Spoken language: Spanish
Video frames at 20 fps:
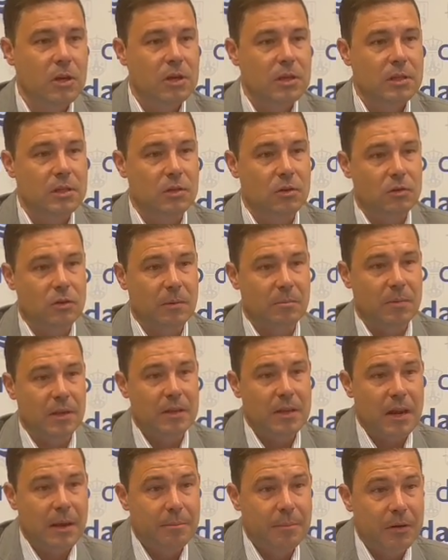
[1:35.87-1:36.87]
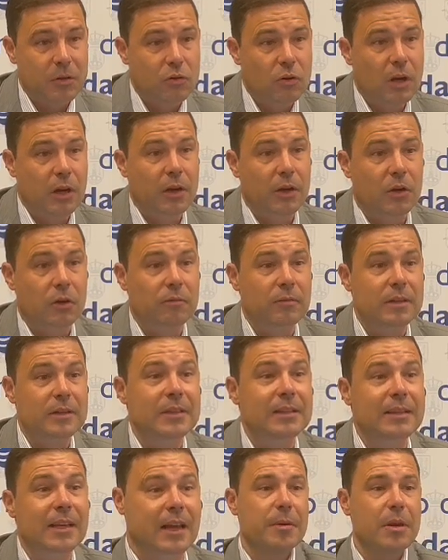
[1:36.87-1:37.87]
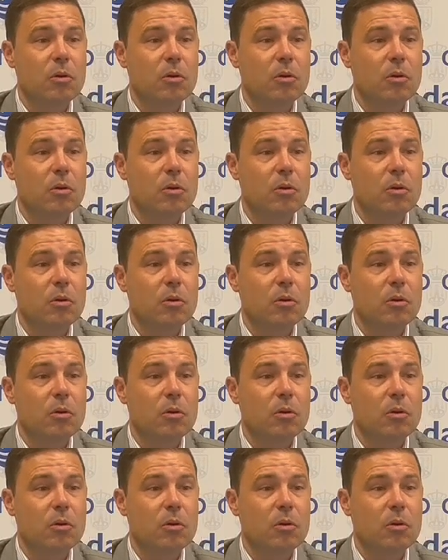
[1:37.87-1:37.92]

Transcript: sino también de las personas que nos visitan.